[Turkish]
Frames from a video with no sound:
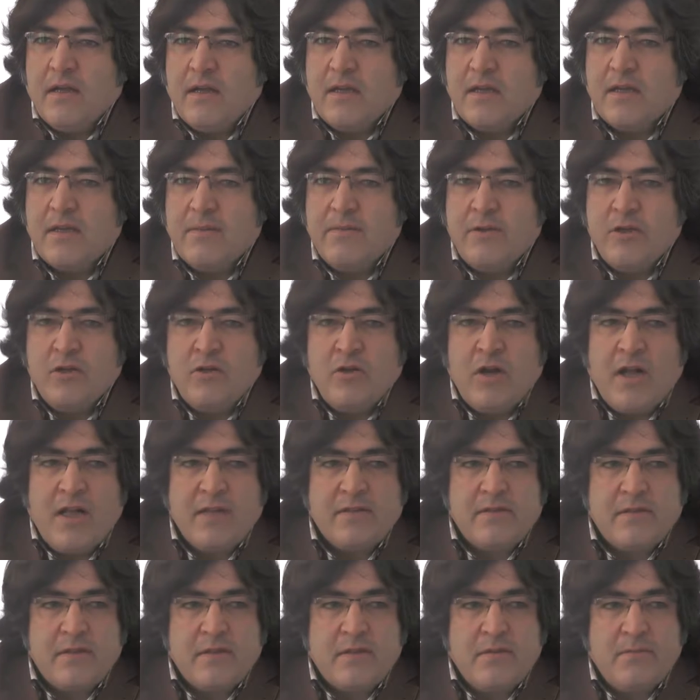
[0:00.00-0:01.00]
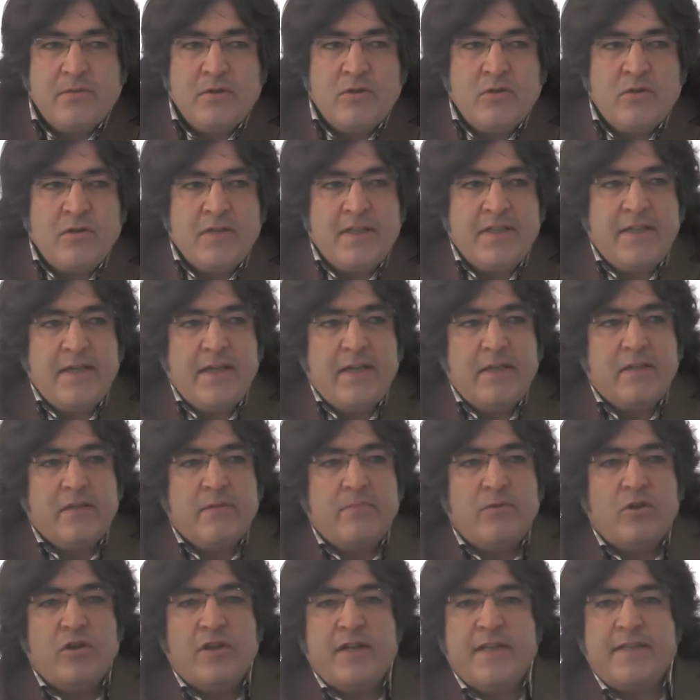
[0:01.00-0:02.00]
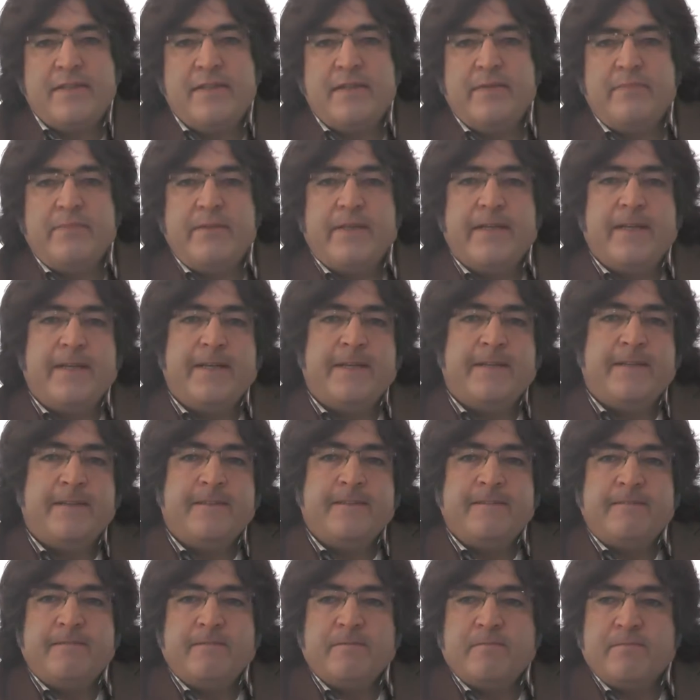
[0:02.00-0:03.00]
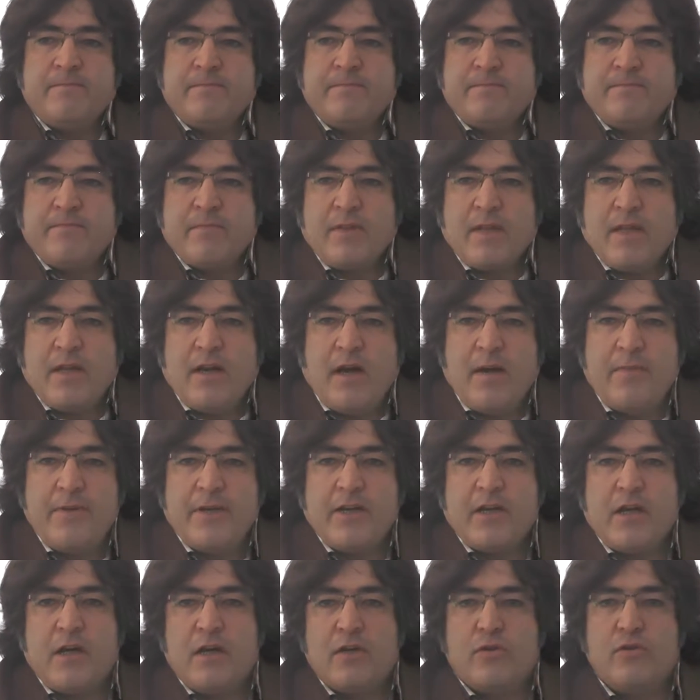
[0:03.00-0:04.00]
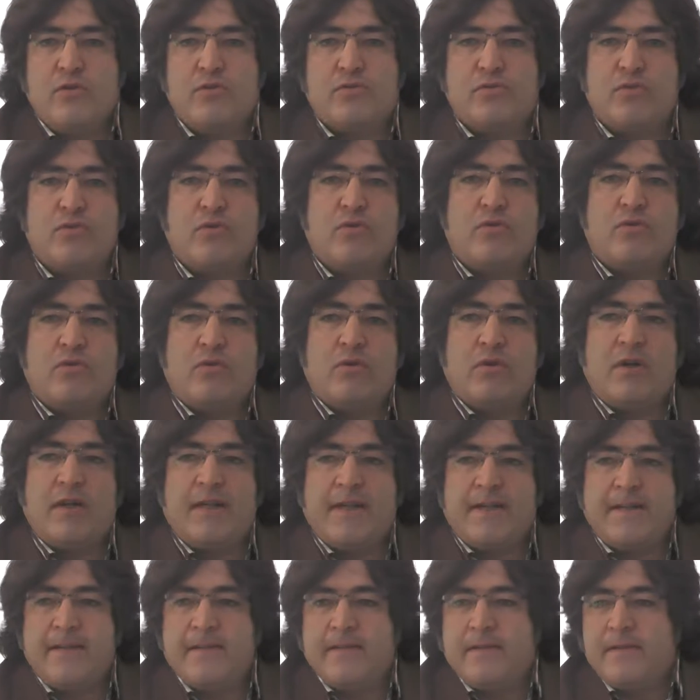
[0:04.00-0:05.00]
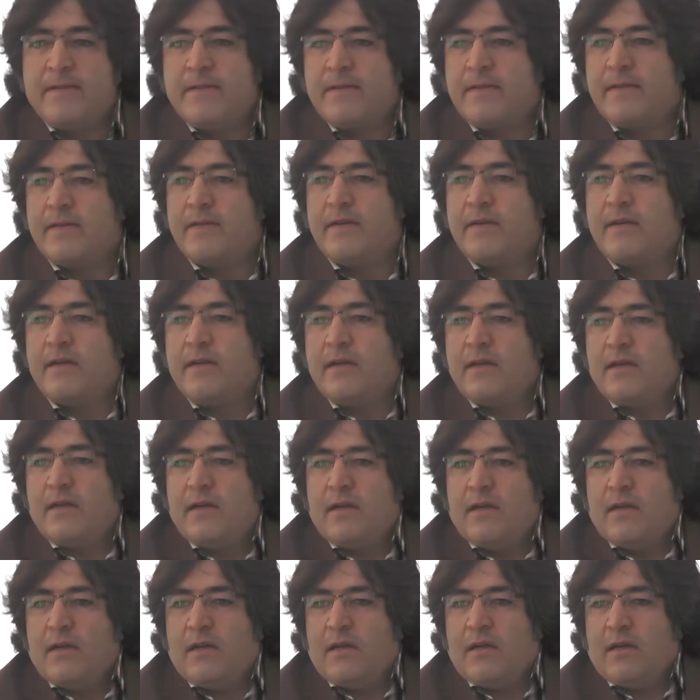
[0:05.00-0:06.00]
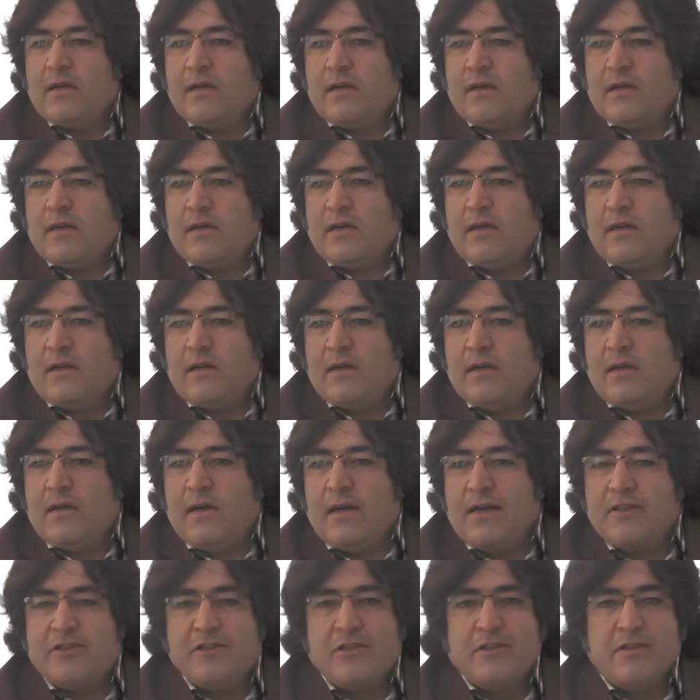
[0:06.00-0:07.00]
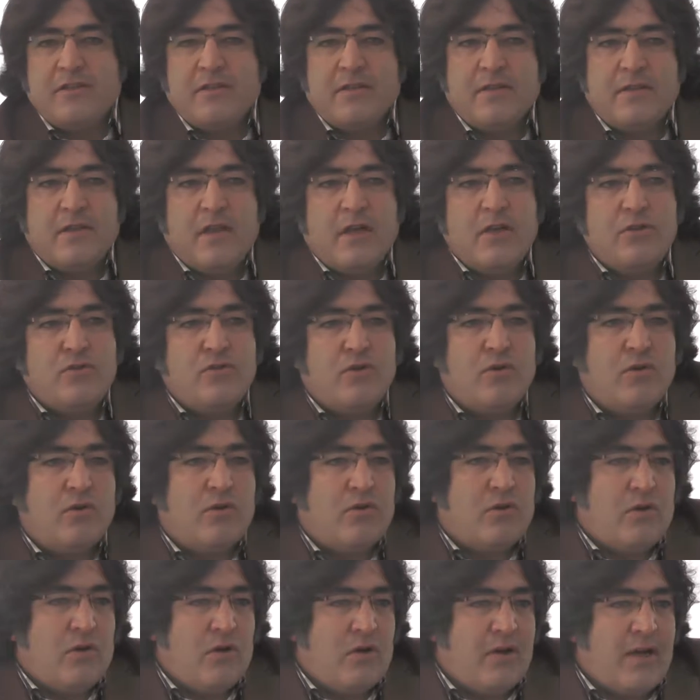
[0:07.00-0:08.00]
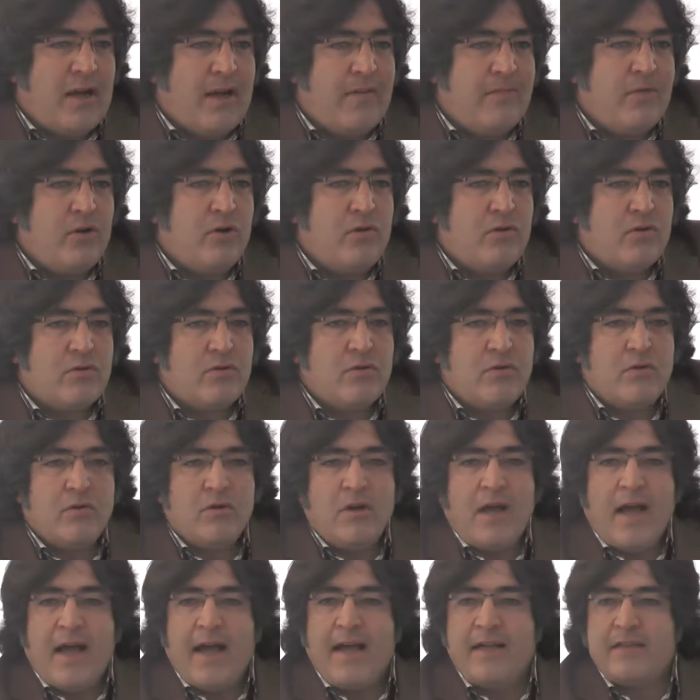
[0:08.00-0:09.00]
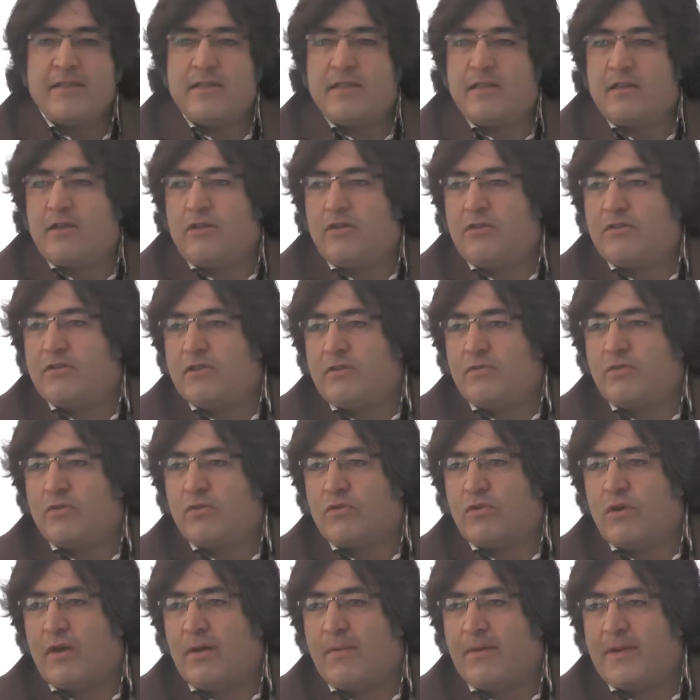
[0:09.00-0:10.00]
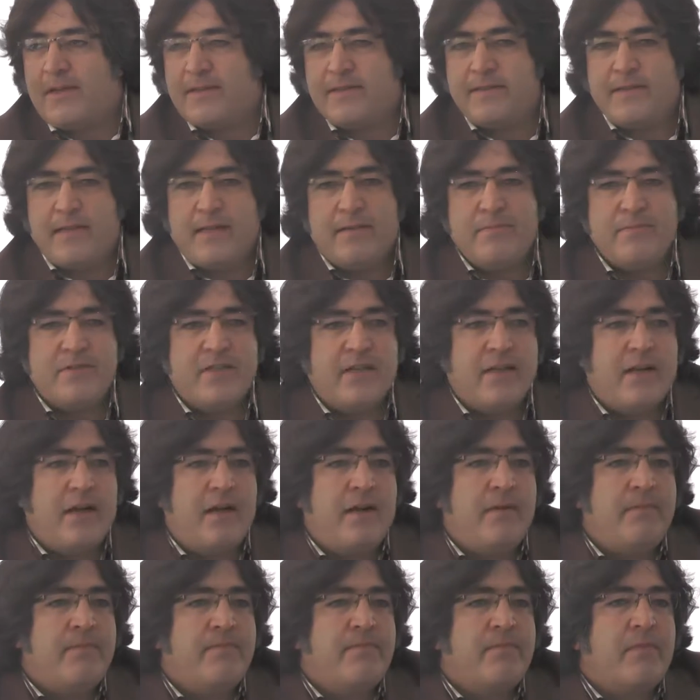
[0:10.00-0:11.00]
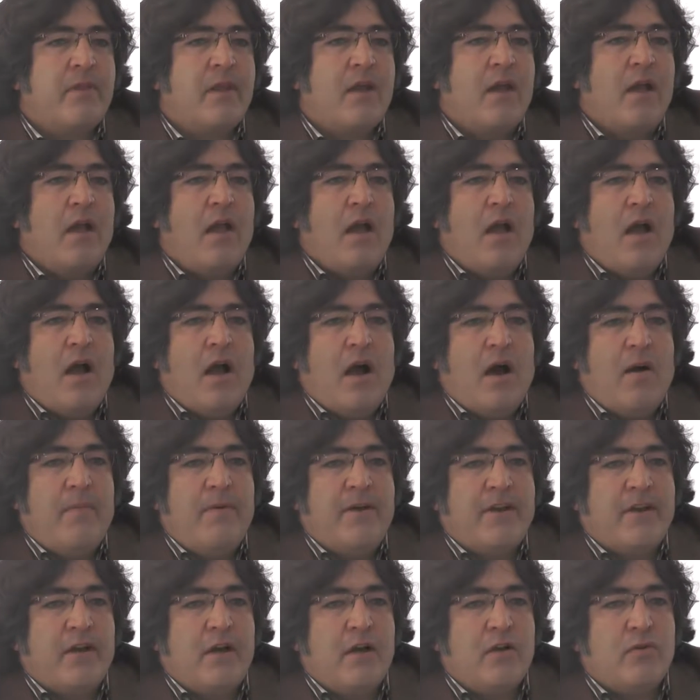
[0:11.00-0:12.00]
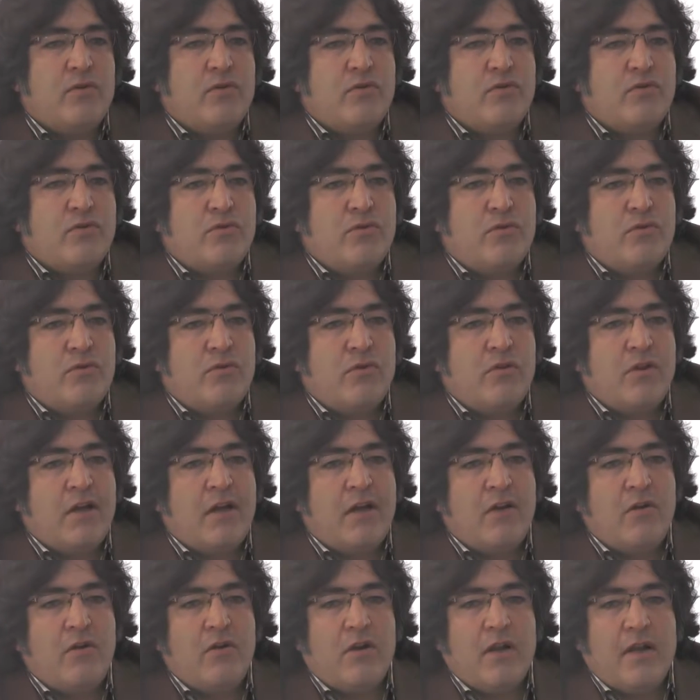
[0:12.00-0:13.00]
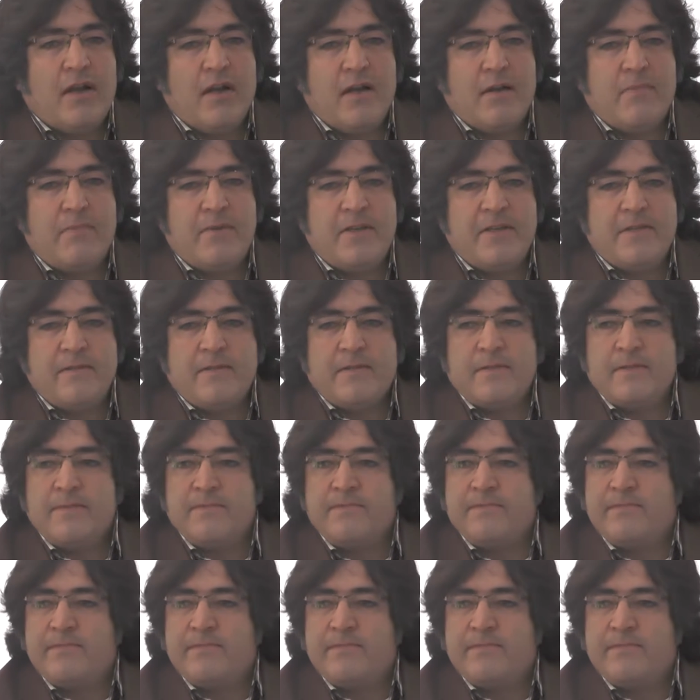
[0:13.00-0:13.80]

2016-2017 eğitim öğretim yılının Amerikan Kültür Okulları e, açısından çok önemli olduğunu her şeyden önce vurgulamak isterim. Zira Amerikan Kültür Okulları olarak biz